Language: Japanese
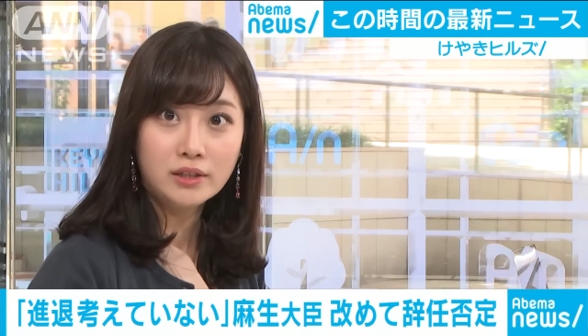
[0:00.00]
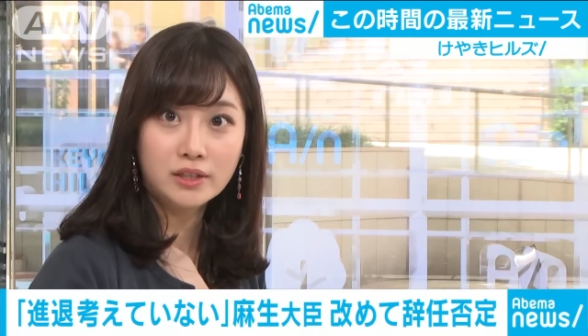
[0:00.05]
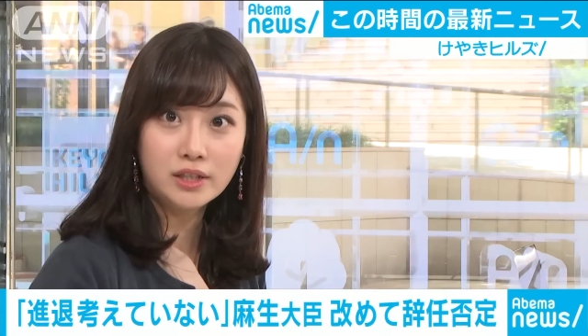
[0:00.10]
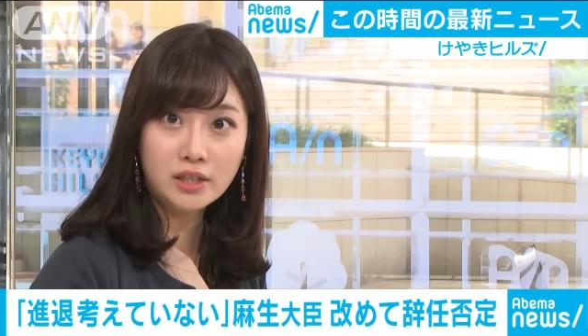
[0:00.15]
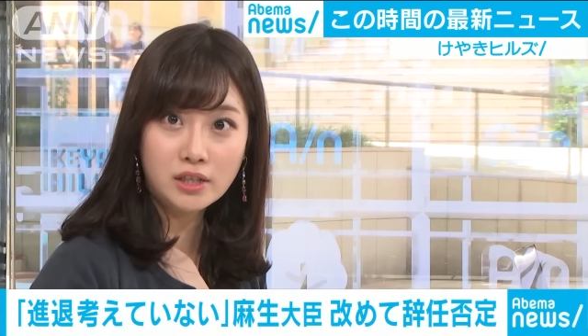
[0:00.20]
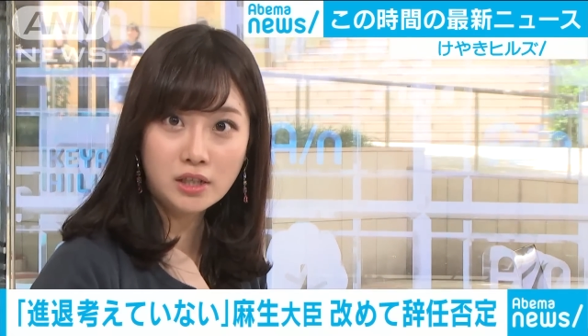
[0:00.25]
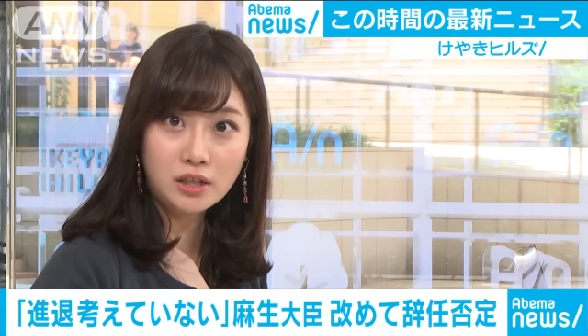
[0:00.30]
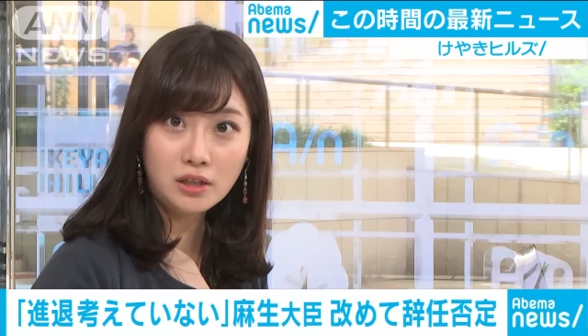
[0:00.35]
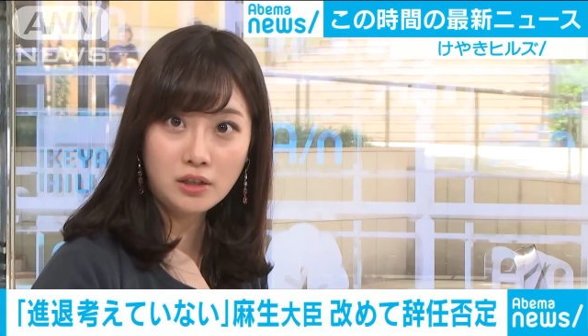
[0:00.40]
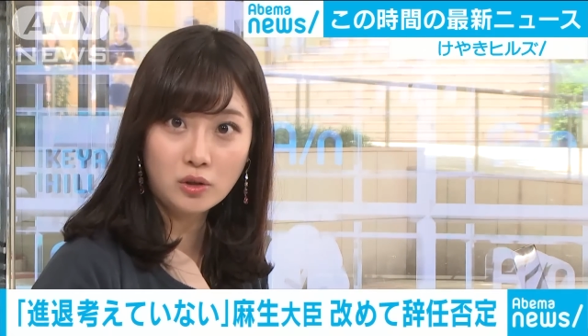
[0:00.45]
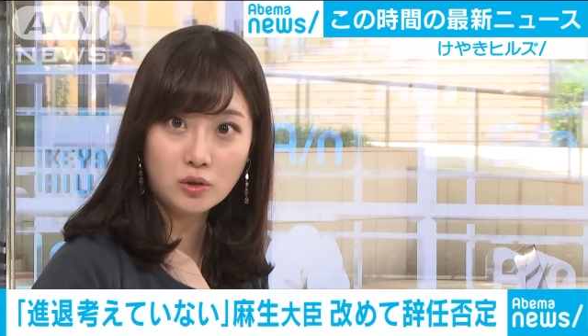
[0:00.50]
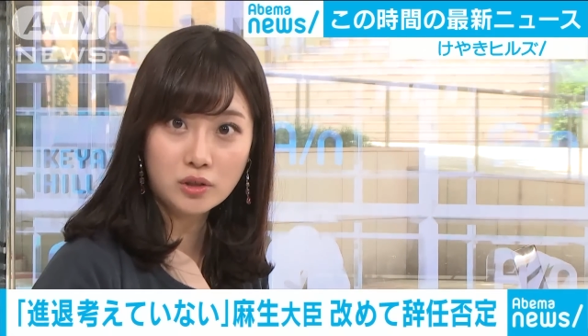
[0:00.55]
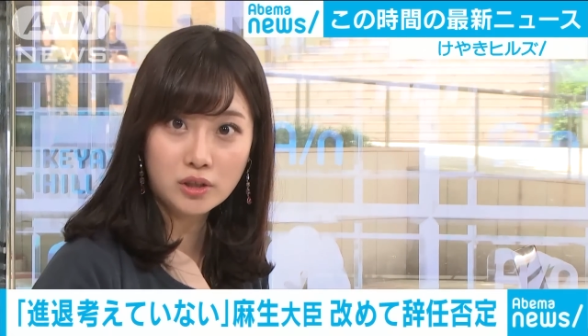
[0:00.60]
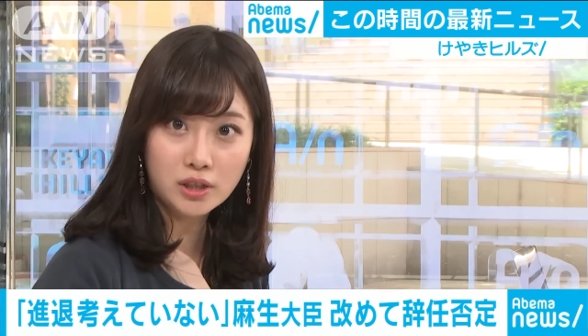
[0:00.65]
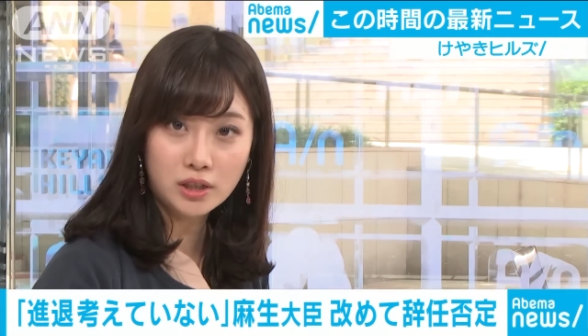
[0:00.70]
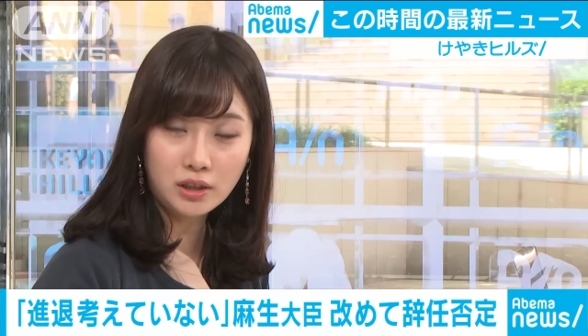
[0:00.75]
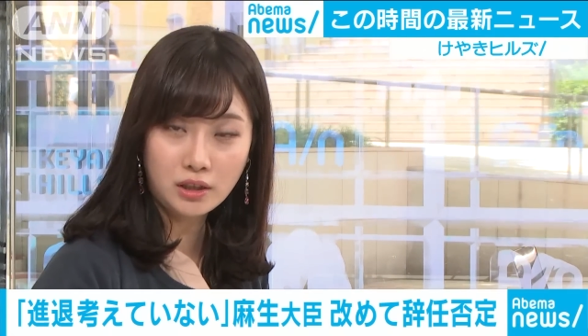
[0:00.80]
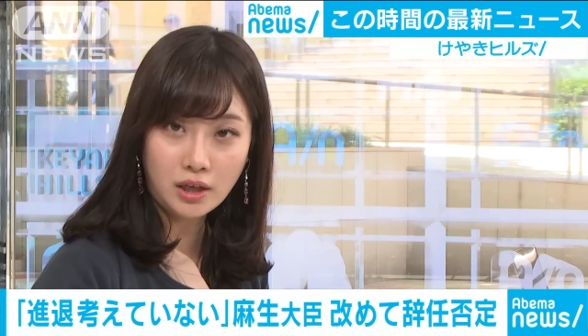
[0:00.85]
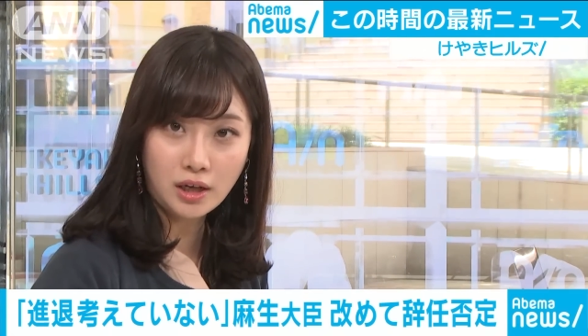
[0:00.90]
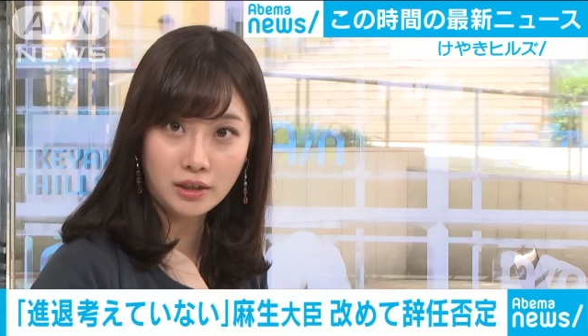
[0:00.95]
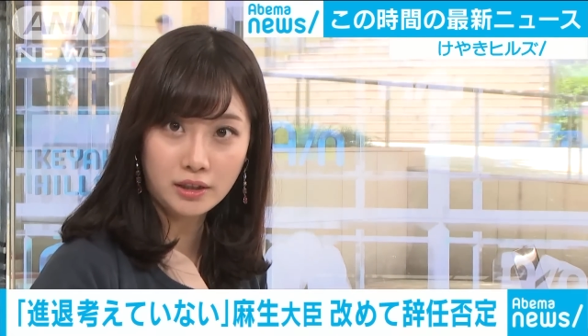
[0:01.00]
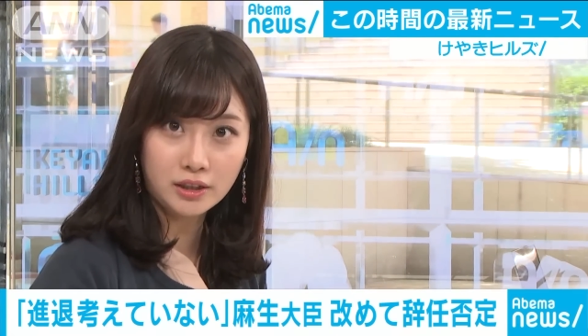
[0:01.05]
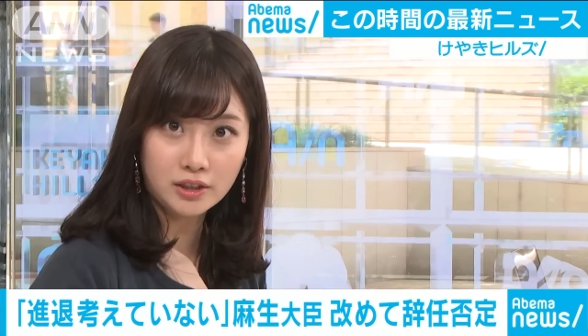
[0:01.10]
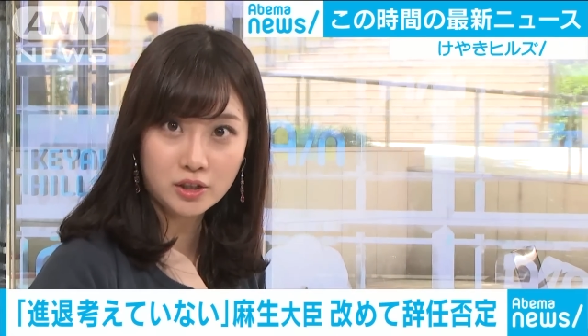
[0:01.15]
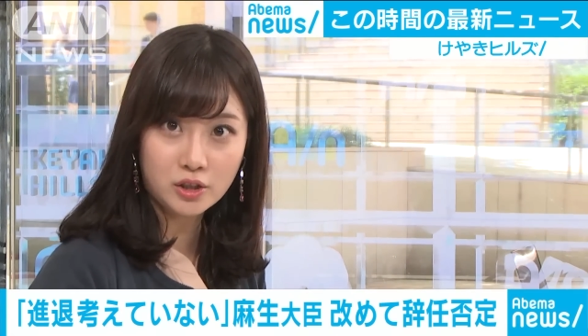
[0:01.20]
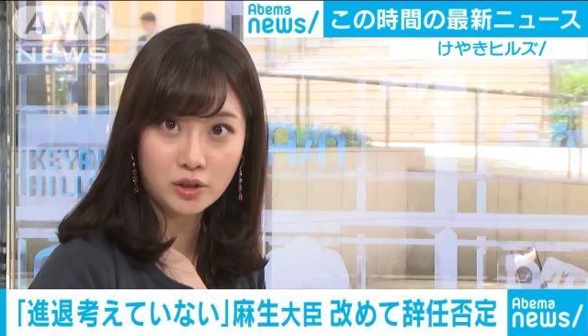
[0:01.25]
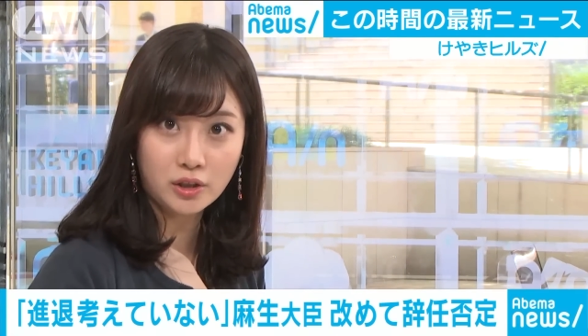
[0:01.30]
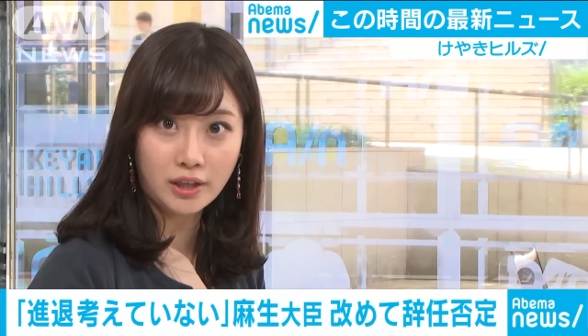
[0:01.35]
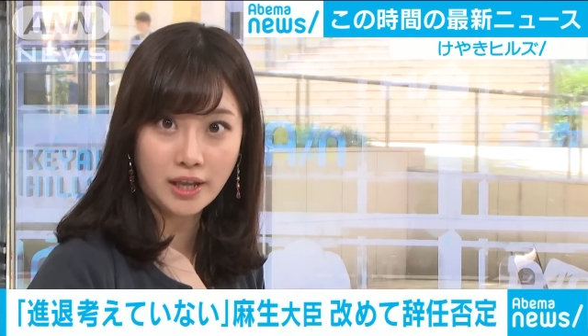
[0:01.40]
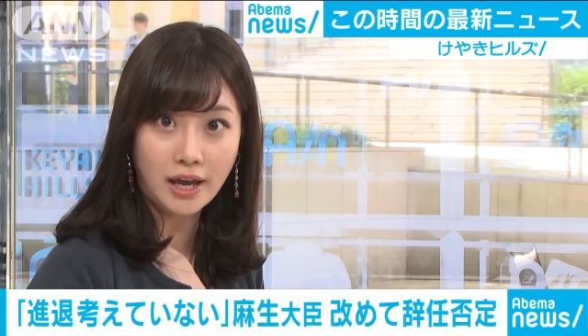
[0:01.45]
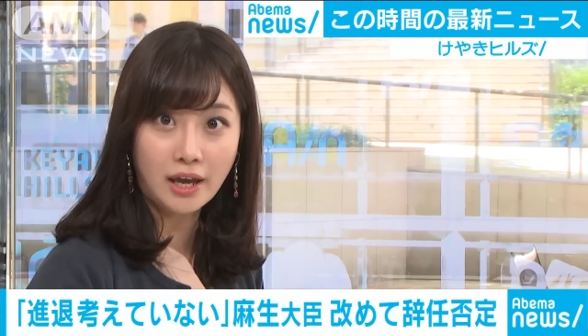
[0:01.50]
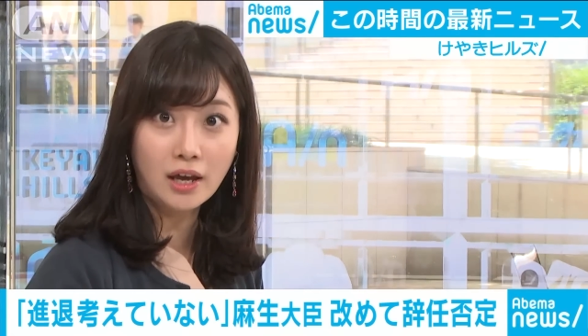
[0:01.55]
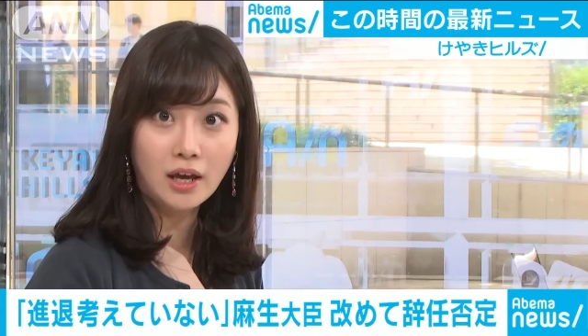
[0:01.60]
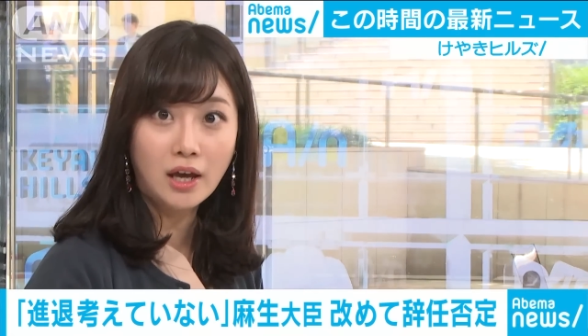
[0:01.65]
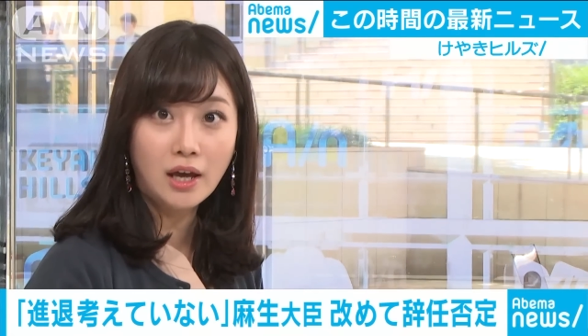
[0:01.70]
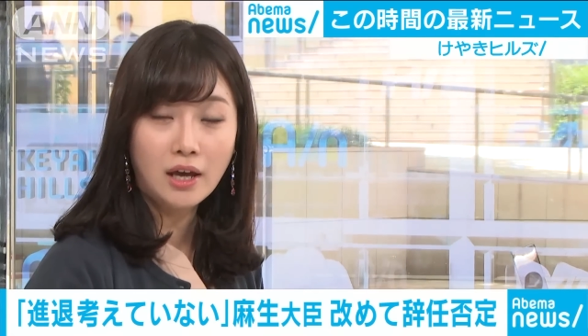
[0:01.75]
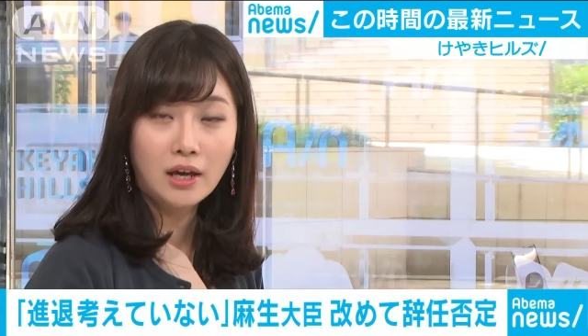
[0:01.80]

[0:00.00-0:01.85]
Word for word: 自身の進退について